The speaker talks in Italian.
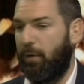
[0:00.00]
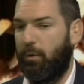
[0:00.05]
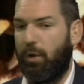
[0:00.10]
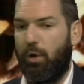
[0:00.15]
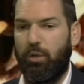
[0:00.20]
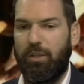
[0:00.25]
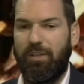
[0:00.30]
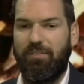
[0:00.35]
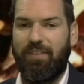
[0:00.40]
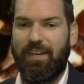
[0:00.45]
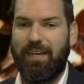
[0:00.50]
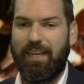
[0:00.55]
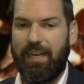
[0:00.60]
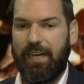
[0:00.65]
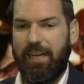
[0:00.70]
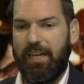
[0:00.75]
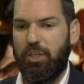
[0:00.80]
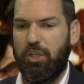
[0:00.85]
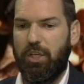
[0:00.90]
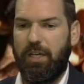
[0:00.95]
è quello di far
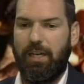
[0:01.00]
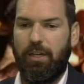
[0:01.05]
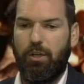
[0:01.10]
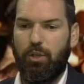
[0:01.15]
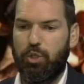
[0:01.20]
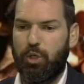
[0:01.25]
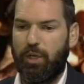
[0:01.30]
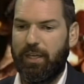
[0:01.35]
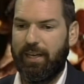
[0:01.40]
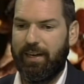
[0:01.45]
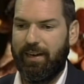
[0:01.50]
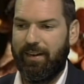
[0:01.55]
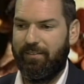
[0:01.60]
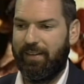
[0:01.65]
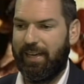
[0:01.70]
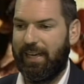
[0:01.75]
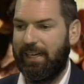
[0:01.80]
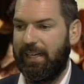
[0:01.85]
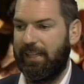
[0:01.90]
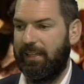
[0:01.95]
crescere il nostro
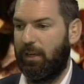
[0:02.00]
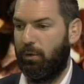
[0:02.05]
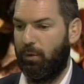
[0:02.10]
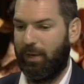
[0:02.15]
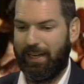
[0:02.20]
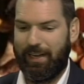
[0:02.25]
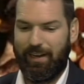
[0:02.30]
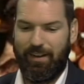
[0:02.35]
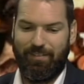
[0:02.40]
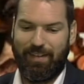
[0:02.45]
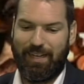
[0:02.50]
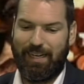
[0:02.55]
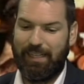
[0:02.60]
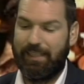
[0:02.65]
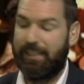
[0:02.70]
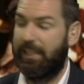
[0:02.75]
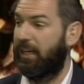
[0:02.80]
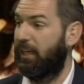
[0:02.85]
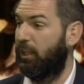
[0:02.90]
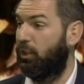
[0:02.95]
carnevale da un carnevale
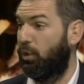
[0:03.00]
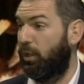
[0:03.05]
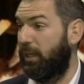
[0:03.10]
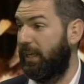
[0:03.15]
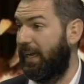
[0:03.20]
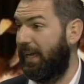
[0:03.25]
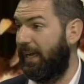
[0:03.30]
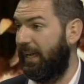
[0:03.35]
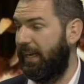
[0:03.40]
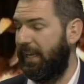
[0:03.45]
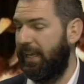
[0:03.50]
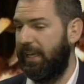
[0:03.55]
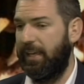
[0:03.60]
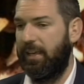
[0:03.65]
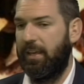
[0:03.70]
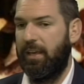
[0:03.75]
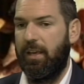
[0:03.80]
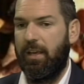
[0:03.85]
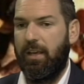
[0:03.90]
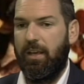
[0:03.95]
territoriale
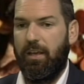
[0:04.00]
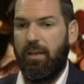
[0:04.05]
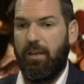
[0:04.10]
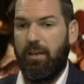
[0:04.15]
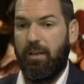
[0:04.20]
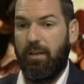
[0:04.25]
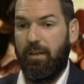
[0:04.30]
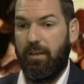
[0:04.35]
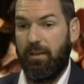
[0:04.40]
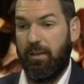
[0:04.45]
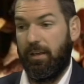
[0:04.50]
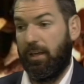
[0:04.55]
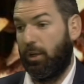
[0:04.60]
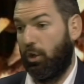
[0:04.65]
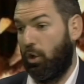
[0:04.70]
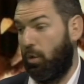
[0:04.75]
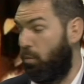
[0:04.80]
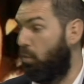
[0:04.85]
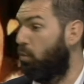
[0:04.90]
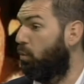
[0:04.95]
eh,
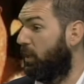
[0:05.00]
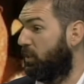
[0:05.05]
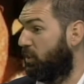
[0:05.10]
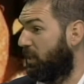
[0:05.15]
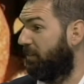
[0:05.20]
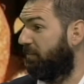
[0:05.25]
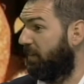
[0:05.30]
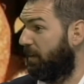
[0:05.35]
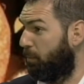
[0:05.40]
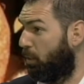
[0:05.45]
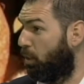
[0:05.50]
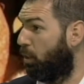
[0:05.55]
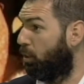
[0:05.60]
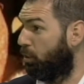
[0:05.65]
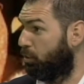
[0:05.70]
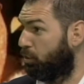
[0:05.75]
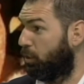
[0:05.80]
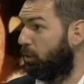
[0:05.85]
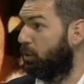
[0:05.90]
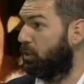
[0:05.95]
comunque Punto già famoso. Punto di
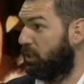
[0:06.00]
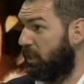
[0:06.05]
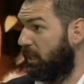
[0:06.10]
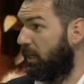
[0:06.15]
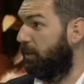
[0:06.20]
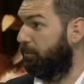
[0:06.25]
riferimento sì,